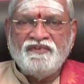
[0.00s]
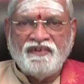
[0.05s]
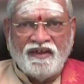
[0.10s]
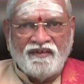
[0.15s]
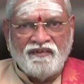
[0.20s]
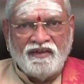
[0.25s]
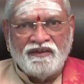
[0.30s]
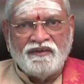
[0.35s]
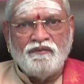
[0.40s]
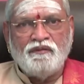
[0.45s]

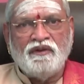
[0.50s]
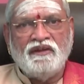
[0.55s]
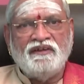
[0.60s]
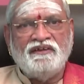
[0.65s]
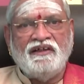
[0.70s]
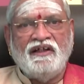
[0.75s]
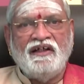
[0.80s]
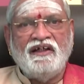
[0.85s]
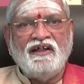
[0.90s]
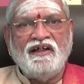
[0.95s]
తర్వాత మన
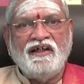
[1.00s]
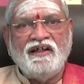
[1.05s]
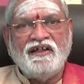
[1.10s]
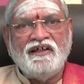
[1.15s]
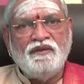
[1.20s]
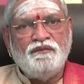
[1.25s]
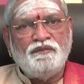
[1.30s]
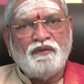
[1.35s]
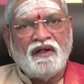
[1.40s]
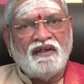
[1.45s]
తెలంగాణ
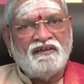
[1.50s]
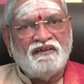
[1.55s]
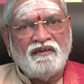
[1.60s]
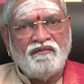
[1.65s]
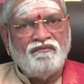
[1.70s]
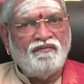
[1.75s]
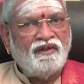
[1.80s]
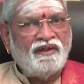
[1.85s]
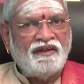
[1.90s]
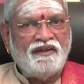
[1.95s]
ఈ
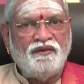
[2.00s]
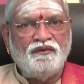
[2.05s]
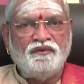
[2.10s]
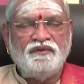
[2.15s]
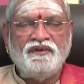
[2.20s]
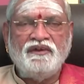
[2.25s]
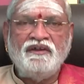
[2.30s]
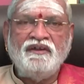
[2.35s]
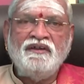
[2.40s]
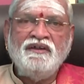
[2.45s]
ప్రాంతం వరకే
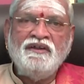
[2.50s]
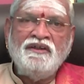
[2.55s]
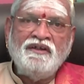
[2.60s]
ఉంది